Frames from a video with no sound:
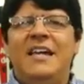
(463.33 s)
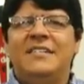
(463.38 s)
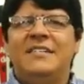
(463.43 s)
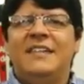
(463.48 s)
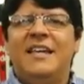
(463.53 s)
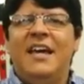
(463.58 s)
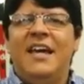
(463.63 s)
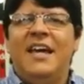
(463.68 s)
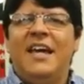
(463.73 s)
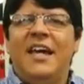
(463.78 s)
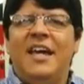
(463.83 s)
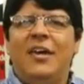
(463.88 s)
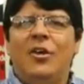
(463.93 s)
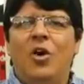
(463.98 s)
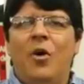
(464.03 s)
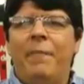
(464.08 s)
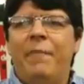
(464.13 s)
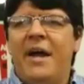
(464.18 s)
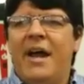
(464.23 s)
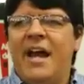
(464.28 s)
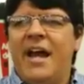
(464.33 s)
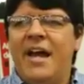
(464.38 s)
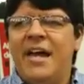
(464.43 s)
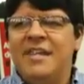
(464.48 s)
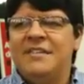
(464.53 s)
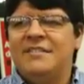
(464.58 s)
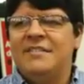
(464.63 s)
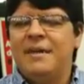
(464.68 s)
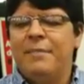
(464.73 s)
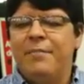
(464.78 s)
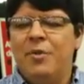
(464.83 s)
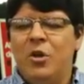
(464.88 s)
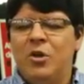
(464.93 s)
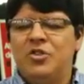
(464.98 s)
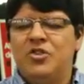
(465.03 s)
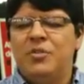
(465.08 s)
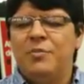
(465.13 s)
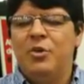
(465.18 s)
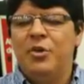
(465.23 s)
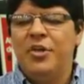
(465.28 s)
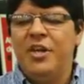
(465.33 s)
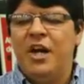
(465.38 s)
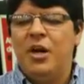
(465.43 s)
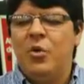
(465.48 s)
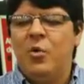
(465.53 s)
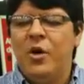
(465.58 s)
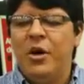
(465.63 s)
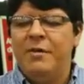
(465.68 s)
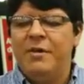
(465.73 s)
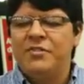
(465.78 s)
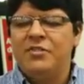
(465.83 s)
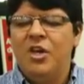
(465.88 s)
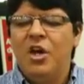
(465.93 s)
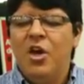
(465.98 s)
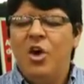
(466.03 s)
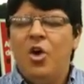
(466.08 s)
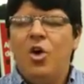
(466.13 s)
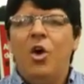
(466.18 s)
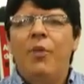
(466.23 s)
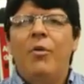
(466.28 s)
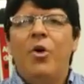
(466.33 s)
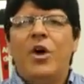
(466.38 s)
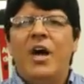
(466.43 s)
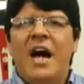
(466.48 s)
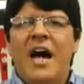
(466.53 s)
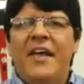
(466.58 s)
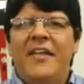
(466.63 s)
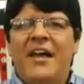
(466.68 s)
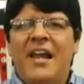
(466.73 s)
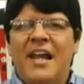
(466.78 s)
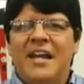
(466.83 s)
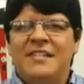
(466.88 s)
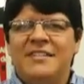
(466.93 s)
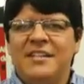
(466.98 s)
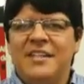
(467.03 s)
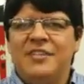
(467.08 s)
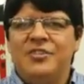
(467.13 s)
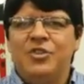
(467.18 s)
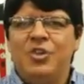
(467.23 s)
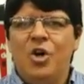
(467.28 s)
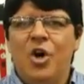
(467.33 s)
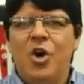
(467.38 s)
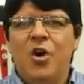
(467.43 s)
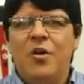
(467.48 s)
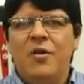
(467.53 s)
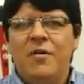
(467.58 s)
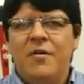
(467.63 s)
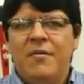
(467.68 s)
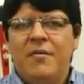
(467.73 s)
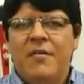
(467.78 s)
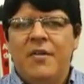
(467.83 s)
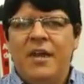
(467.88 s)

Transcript: es que quedó para este próximo día jueves convocada la sesión